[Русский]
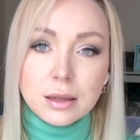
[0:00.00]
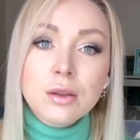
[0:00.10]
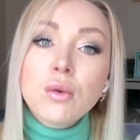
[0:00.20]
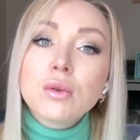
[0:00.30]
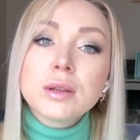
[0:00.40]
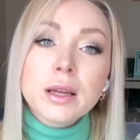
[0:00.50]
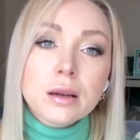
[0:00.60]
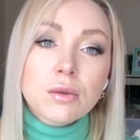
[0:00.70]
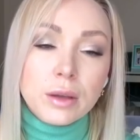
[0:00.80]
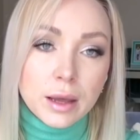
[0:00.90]
Но он
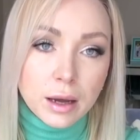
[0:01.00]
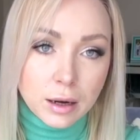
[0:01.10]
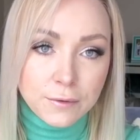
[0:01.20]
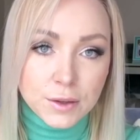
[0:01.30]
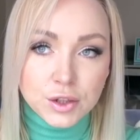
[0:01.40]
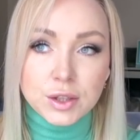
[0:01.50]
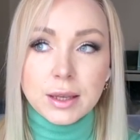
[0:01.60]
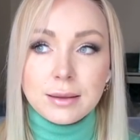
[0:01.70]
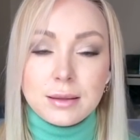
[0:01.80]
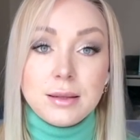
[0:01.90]
далеко
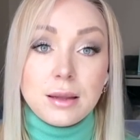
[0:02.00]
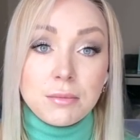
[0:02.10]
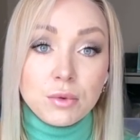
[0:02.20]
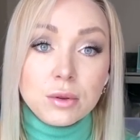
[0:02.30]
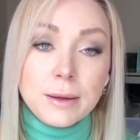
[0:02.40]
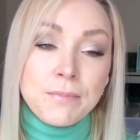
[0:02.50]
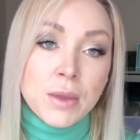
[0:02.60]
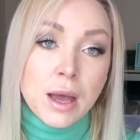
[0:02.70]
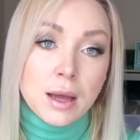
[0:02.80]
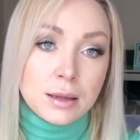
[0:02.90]
географически, от Стамбула
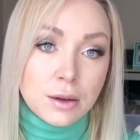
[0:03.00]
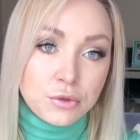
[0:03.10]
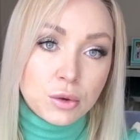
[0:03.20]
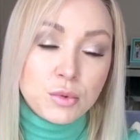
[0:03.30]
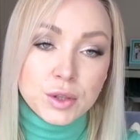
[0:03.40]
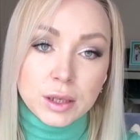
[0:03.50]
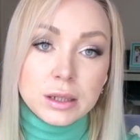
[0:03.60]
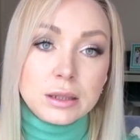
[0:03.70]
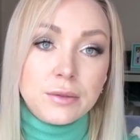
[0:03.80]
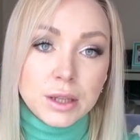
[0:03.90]
на автобусе
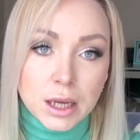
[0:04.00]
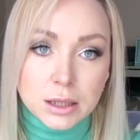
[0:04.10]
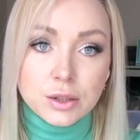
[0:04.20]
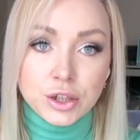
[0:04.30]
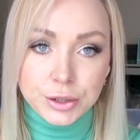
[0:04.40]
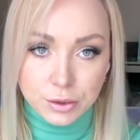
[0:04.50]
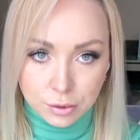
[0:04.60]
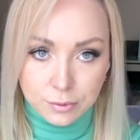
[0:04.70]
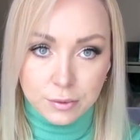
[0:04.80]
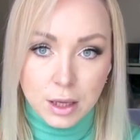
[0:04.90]
ехать 12
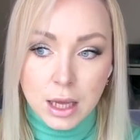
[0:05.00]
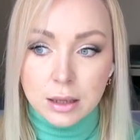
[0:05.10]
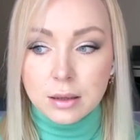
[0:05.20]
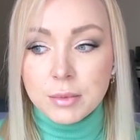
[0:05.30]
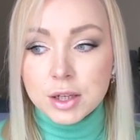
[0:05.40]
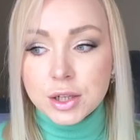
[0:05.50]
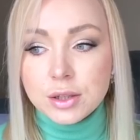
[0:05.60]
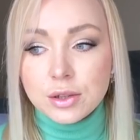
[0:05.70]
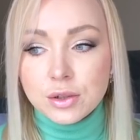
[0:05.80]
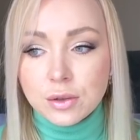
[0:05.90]
часов. На
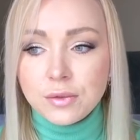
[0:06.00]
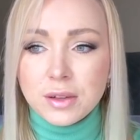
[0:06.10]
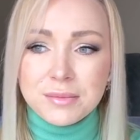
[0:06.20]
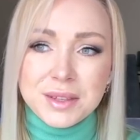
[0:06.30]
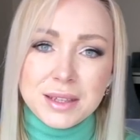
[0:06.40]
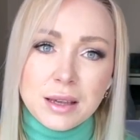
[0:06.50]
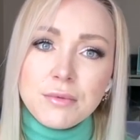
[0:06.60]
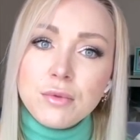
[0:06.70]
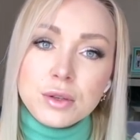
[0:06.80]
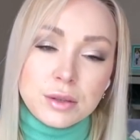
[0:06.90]
машине часов там
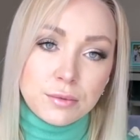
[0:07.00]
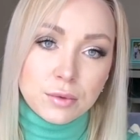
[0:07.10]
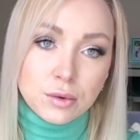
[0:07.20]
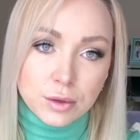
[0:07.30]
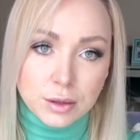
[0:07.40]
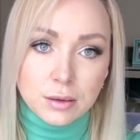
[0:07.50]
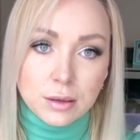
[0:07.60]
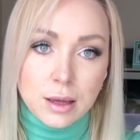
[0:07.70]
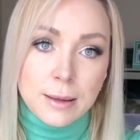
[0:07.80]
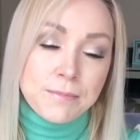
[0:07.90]
7-8 выходит.
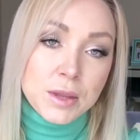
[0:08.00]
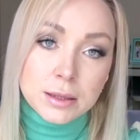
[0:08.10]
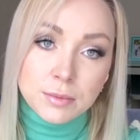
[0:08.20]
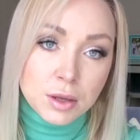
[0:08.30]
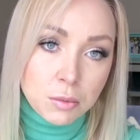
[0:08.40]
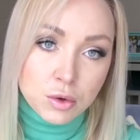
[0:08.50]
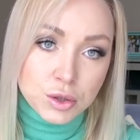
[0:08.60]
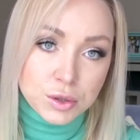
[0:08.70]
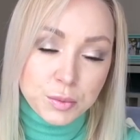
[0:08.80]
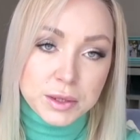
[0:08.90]
Измир
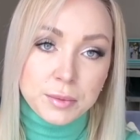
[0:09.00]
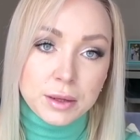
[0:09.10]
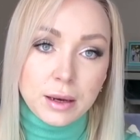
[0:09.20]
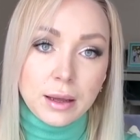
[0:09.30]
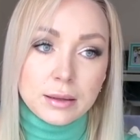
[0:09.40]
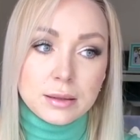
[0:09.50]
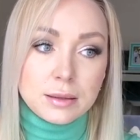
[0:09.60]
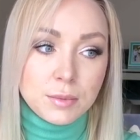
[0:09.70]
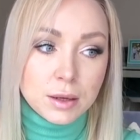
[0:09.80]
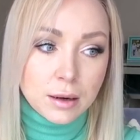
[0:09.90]
можете посмотреть.
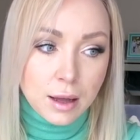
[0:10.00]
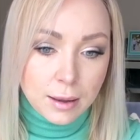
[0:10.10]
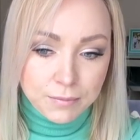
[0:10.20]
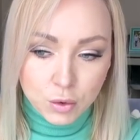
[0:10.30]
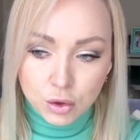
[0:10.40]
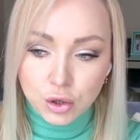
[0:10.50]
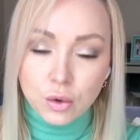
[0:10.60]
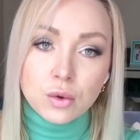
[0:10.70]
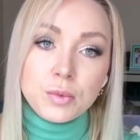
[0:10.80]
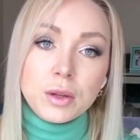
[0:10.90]
Измир тоже
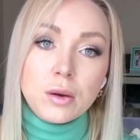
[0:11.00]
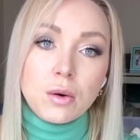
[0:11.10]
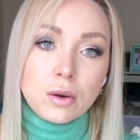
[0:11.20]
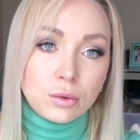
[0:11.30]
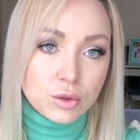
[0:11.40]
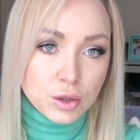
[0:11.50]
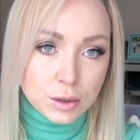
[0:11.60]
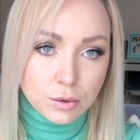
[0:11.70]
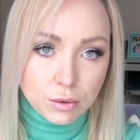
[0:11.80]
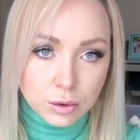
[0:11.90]
крупный город, очень
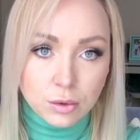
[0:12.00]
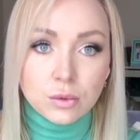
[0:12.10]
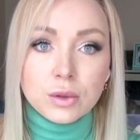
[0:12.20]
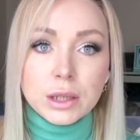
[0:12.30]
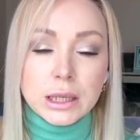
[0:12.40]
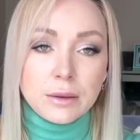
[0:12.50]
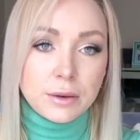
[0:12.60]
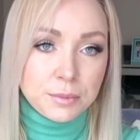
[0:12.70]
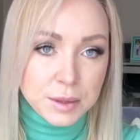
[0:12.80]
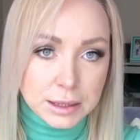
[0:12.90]
культурный,
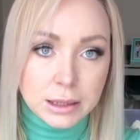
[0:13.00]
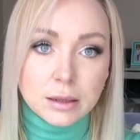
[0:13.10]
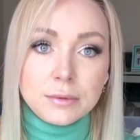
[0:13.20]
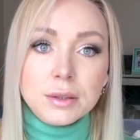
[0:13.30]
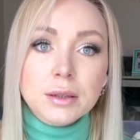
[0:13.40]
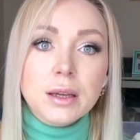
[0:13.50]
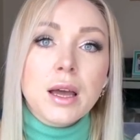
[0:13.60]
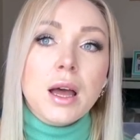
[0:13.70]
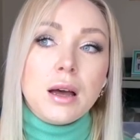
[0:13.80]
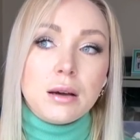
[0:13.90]
европезированный.
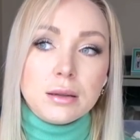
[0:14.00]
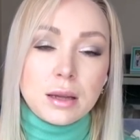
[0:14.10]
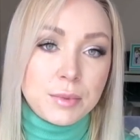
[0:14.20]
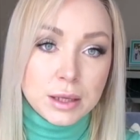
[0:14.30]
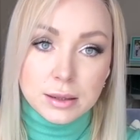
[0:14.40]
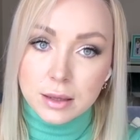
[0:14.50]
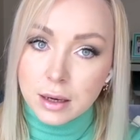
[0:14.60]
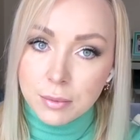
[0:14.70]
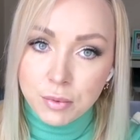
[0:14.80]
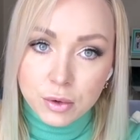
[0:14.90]
Э, там есть
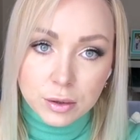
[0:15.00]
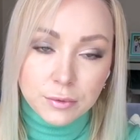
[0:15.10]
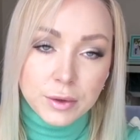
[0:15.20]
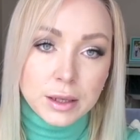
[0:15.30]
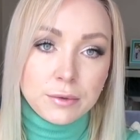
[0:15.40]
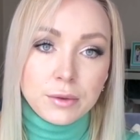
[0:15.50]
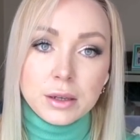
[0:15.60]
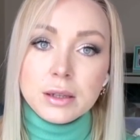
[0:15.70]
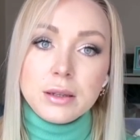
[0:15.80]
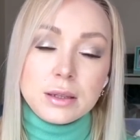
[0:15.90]
аэропорт,
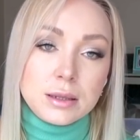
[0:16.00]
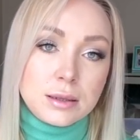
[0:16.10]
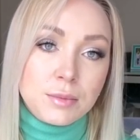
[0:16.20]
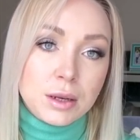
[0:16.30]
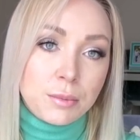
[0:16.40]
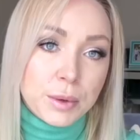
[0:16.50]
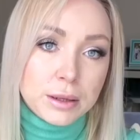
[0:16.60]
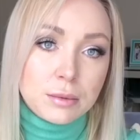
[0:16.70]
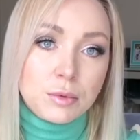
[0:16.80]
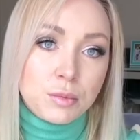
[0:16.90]
вылет из Измира,
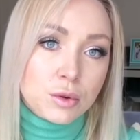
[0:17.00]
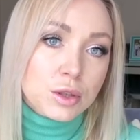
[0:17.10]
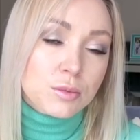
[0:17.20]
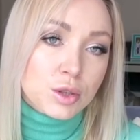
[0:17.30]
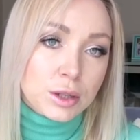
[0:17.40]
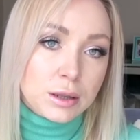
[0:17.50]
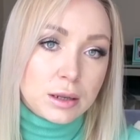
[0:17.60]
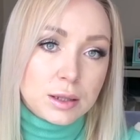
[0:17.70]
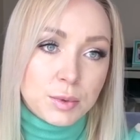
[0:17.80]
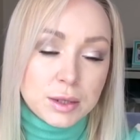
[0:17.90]
поэтому проще, может, на
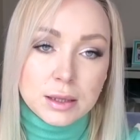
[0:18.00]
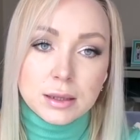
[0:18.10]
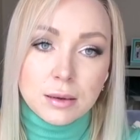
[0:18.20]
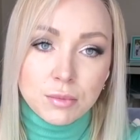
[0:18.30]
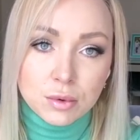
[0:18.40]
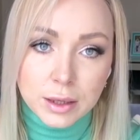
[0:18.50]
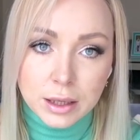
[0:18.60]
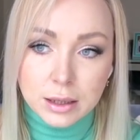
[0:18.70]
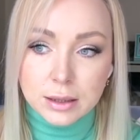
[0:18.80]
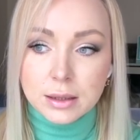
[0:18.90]
транспорте от Стамбула
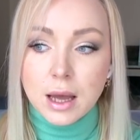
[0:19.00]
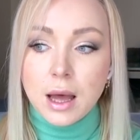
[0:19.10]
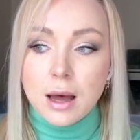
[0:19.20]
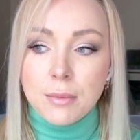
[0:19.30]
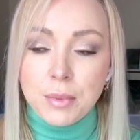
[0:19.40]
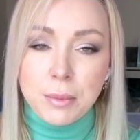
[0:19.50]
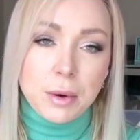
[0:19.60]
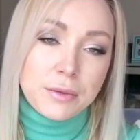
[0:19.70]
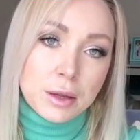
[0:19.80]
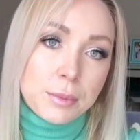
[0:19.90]
ехать по
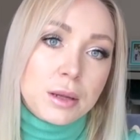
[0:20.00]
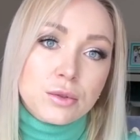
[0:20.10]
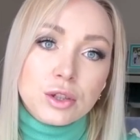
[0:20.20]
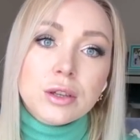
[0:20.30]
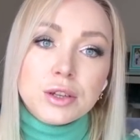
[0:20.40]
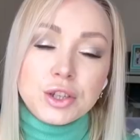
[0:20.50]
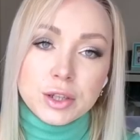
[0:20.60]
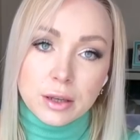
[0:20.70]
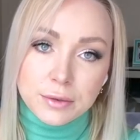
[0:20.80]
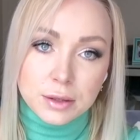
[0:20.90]
автобану 4
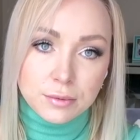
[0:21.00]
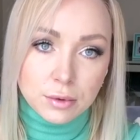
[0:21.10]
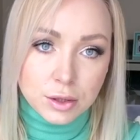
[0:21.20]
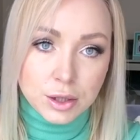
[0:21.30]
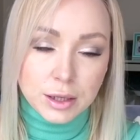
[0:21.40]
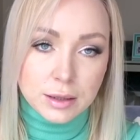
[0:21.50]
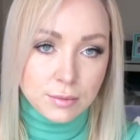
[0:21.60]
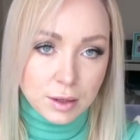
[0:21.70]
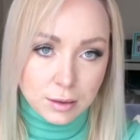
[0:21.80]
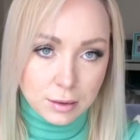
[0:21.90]
часа всего лишь до
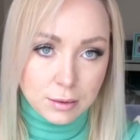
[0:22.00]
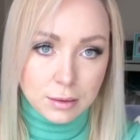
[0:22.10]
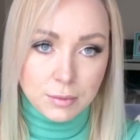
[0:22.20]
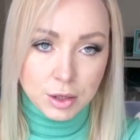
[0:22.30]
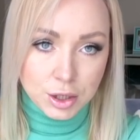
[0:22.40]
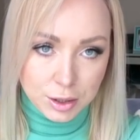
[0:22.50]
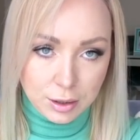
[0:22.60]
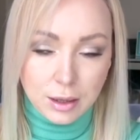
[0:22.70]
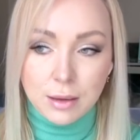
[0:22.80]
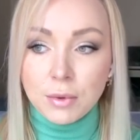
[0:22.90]
Измира на
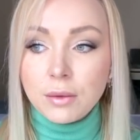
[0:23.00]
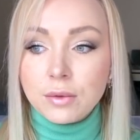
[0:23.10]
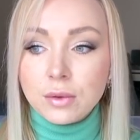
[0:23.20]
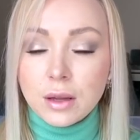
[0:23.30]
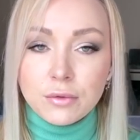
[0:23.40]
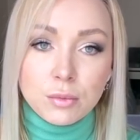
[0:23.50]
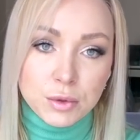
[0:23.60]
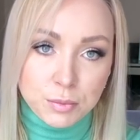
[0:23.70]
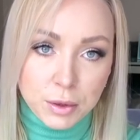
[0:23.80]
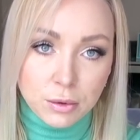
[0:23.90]
машине, я имею в виду. На
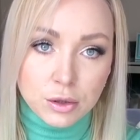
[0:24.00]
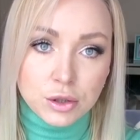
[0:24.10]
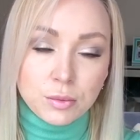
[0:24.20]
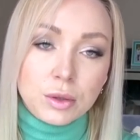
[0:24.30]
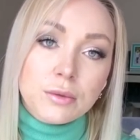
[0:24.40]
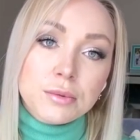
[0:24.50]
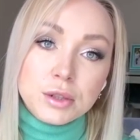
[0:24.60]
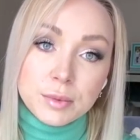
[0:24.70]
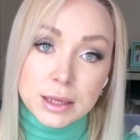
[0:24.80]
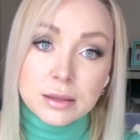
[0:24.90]
автобусе подольше будет. В
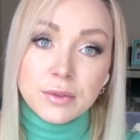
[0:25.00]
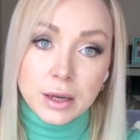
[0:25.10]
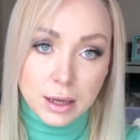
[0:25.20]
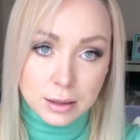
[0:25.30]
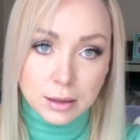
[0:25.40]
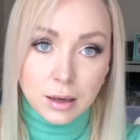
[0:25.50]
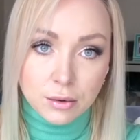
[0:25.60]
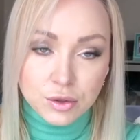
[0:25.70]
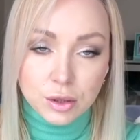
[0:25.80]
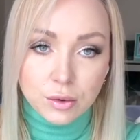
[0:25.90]
общем, есть варианты.
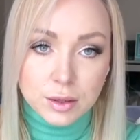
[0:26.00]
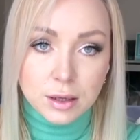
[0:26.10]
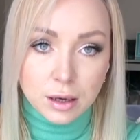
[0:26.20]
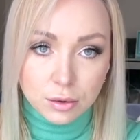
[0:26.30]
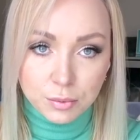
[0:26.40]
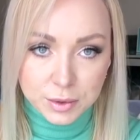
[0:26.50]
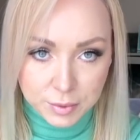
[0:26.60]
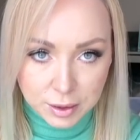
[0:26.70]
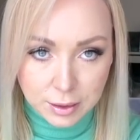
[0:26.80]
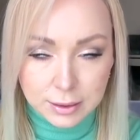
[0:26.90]
Короче, откройте карту,
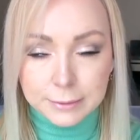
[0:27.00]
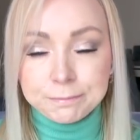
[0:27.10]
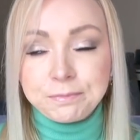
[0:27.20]
посмотрите.